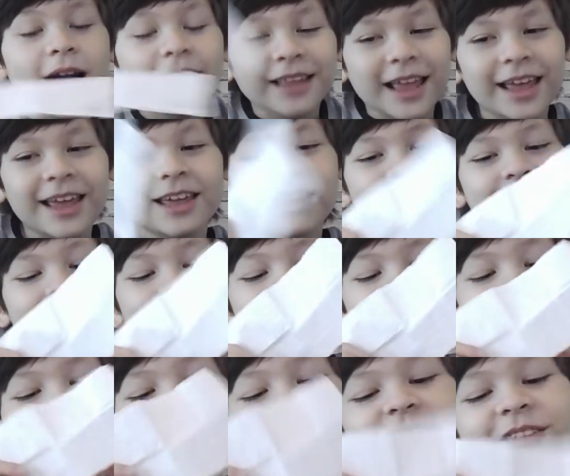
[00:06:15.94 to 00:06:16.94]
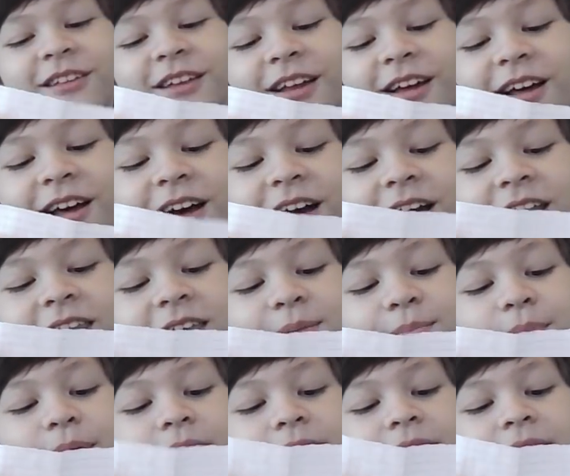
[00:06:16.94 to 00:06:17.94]
Thank you Citra
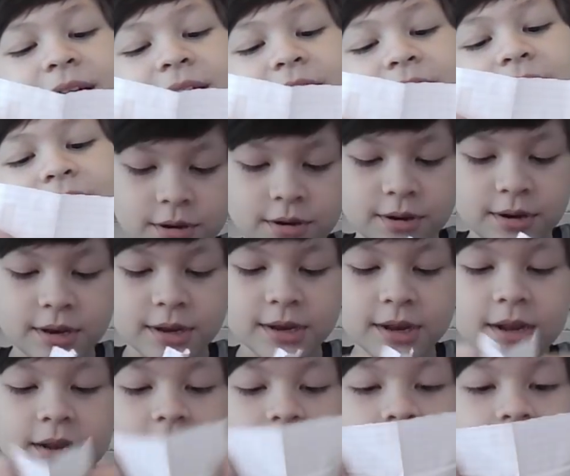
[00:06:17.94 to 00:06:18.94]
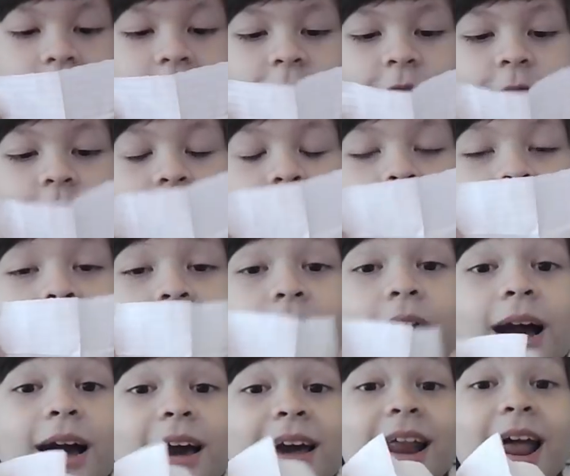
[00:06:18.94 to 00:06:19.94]
Aliba. Ini dari skipper
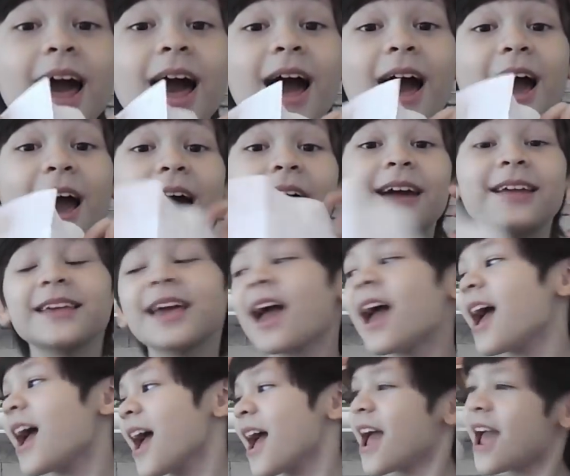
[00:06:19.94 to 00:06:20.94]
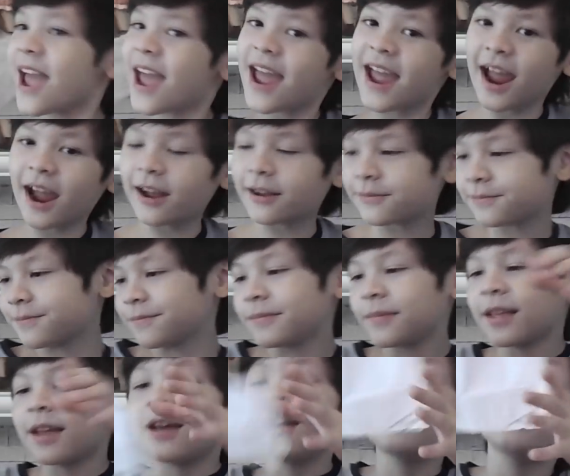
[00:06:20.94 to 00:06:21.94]
Tangerang. Yeay.
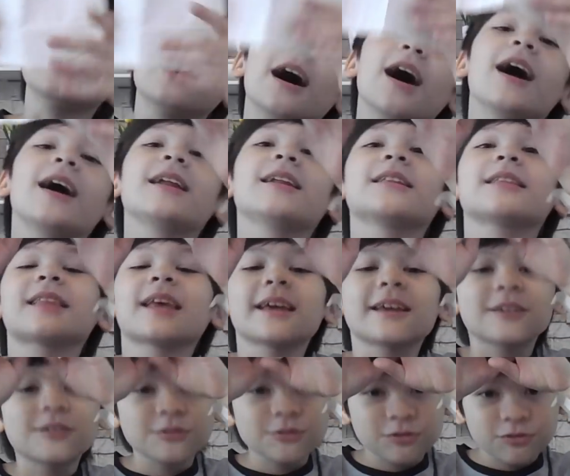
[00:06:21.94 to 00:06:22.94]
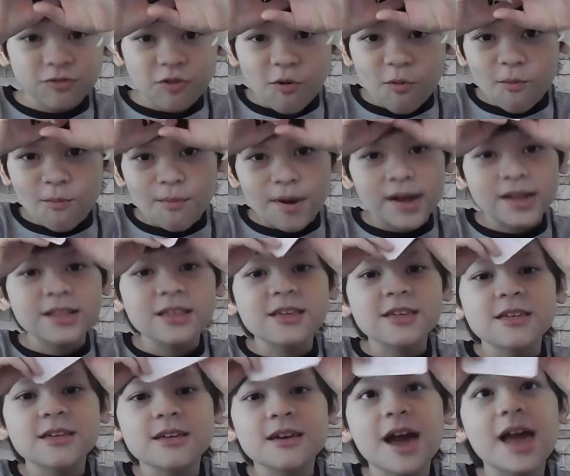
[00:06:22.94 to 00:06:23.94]
Dan thank you so
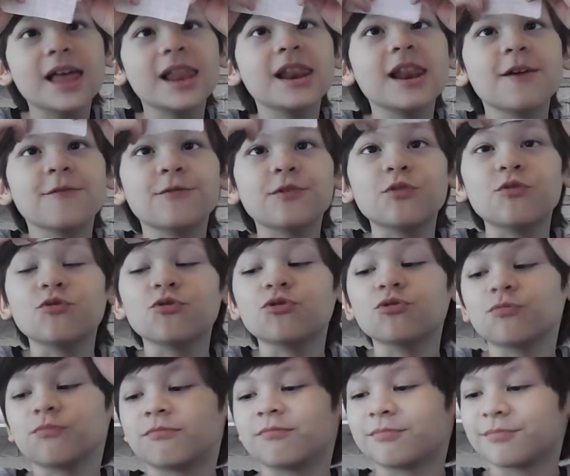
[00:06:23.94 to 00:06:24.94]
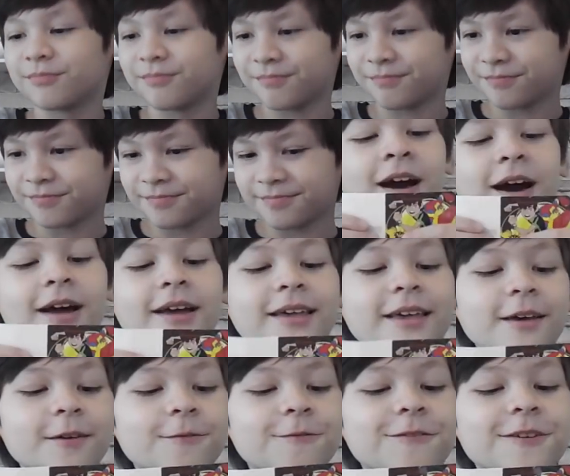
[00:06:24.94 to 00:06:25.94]
much. I love you. Hai
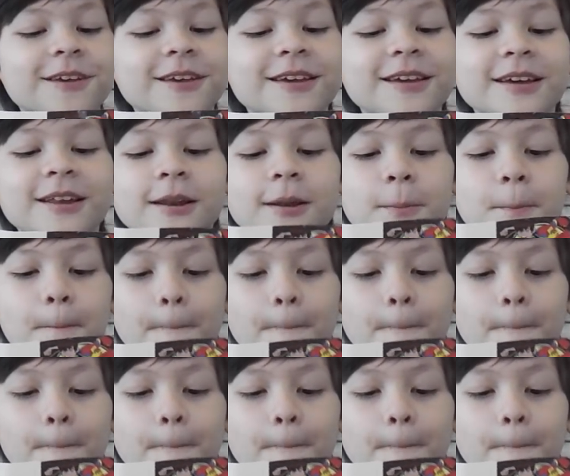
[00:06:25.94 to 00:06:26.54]
Kevin,